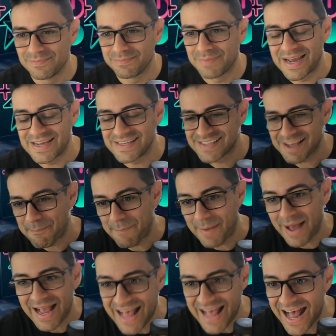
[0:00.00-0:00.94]
mais
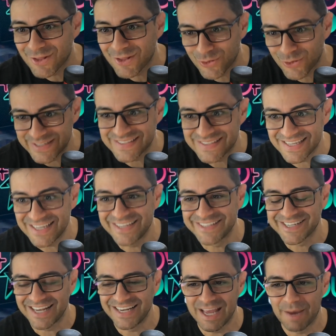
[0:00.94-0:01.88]
apagado que
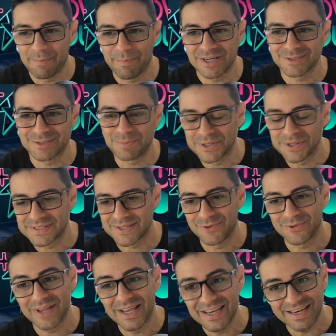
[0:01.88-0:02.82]
seja ali a
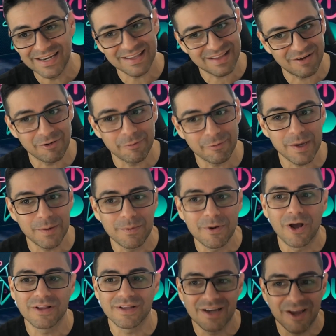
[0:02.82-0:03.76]
participação dele, ele está no Big
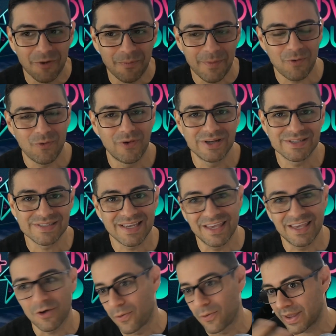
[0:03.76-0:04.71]
Brother, que é uma coisa
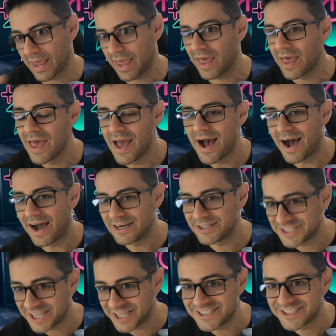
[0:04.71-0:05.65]
que qualquer
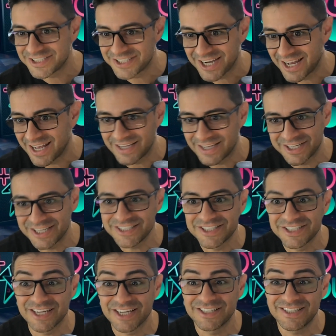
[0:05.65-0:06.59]
agente de,
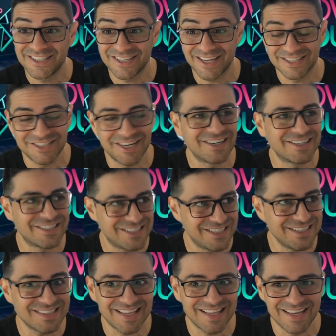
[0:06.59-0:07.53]
agente de, ati, de
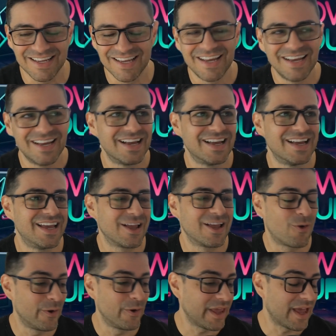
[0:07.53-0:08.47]
artista é,
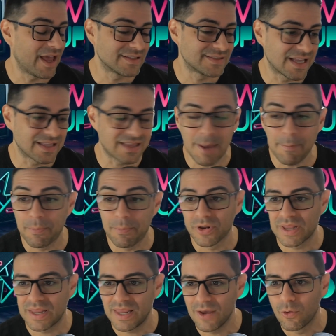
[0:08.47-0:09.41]
conhece. Até
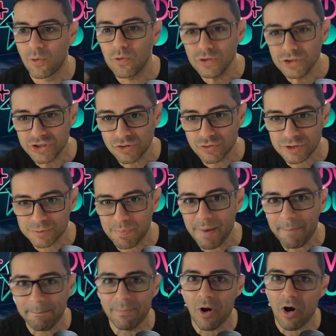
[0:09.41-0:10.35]
porque hoje os
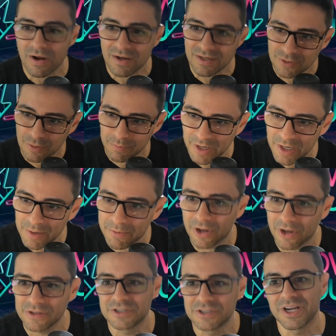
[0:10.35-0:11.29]
pipocas do Big
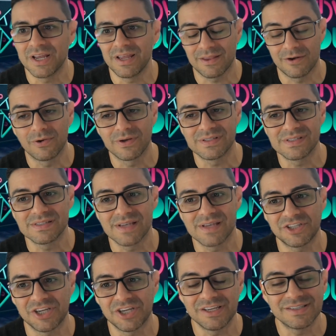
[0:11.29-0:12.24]
Brother já entram com esses
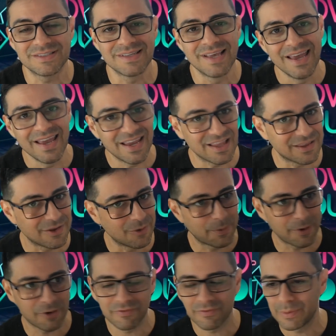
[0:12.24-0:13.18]
agentes. Então,
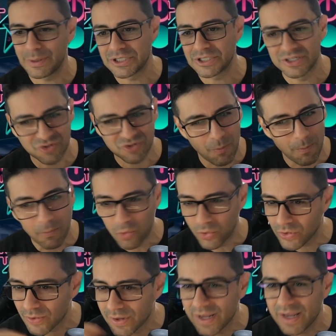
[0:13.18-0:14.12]
provavelmente, eles ficam
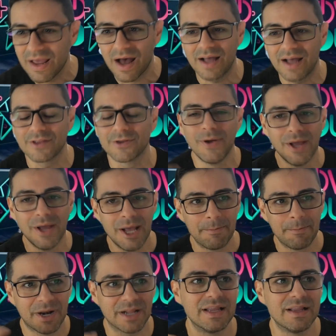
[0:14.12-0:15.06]
muito ligados
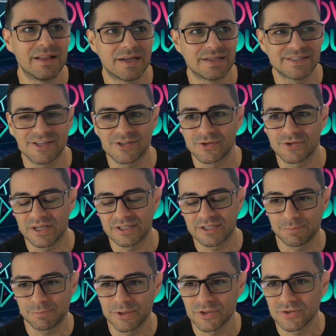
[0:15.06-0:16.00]
para tentar assessorar
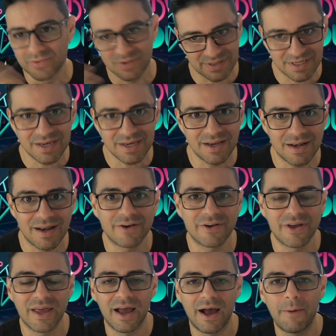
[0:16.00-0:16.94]
essas pessoas e, claro,
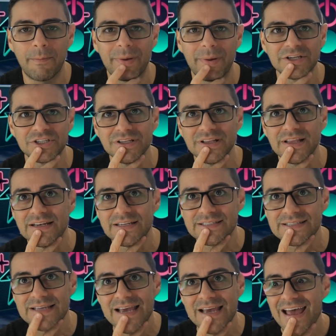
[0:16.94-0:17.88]
ganhar a parte
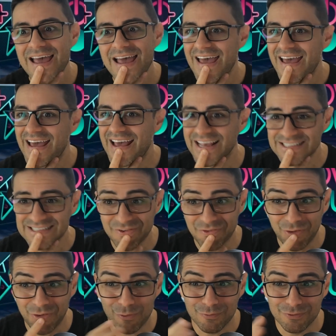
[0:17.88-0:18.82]
deles. Essa
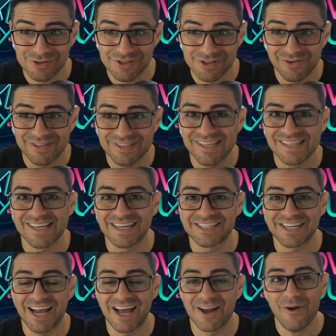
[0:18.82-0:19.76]
foi a conclusão que vocês
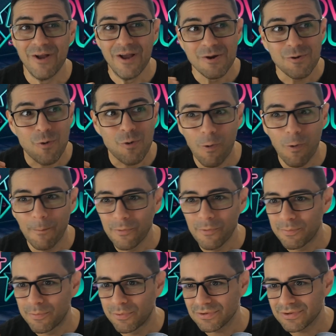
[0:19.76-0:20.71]
acharam como
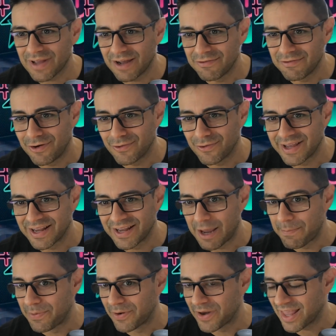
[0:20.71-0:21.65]
o mundo dá volta,
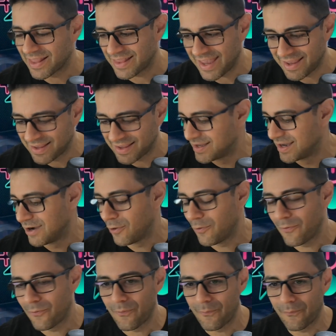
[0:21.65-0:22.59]
né? Porque até
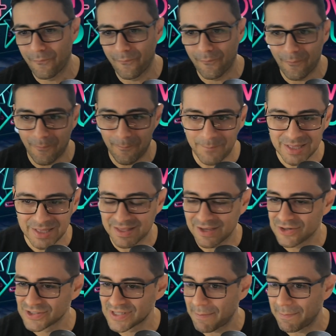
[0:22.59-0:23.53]
então o
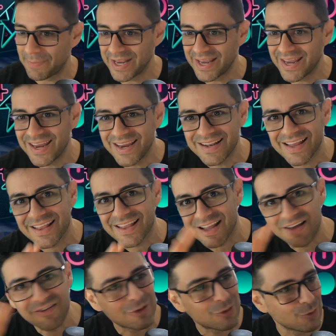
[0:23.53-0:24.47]
Matheus e a Brenda
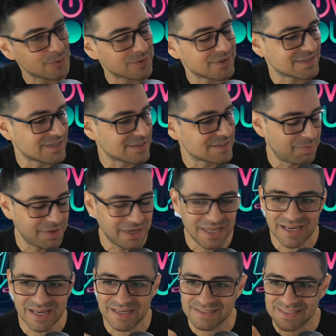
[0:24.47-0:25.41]
estavam em todas as
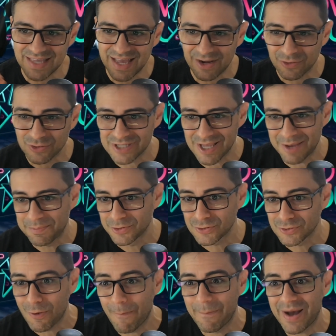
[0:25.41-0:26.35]
brigas e eram sempre
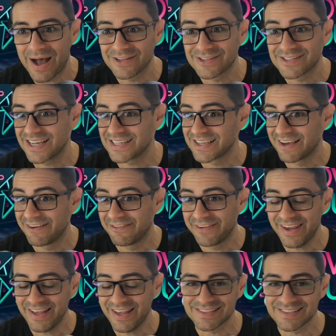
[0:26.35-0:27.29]
os culpados. Dessa
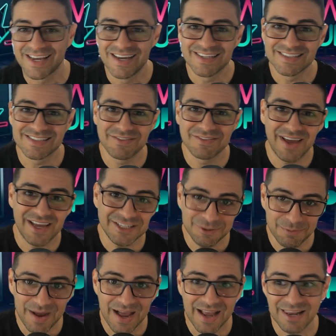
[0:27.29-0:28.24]
vez, você vê
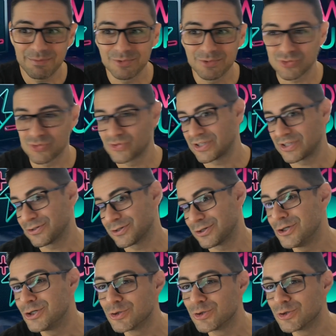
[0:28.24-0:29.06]
de Bala e Mussunzinho se